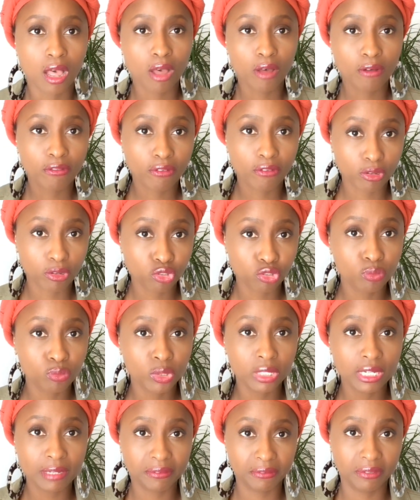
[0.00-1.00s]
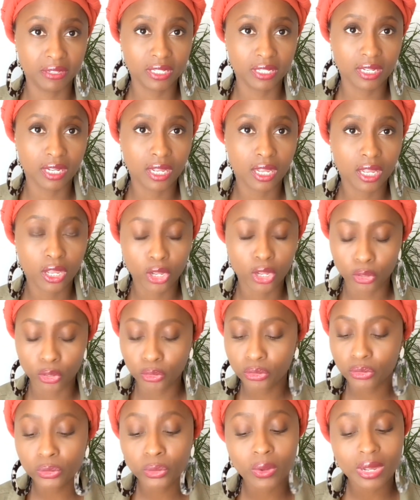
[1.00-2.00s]
Franchement, les filles,
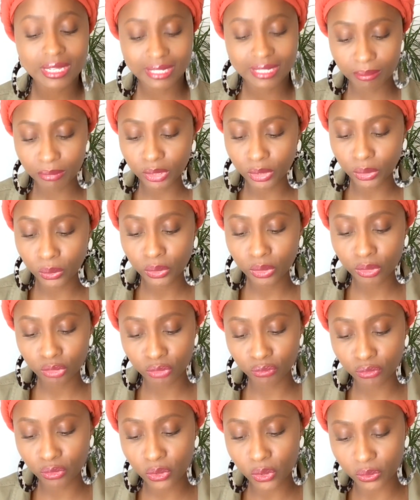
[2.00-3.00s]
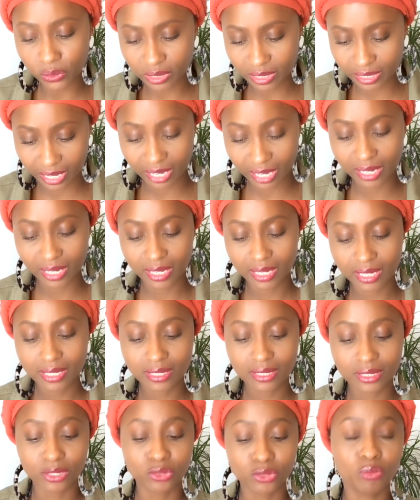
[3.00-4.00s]
le troisième déo que je vous conseille,
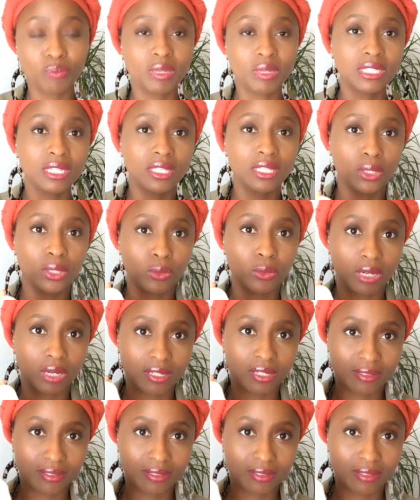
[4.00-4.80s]
c'est ce petit déo là.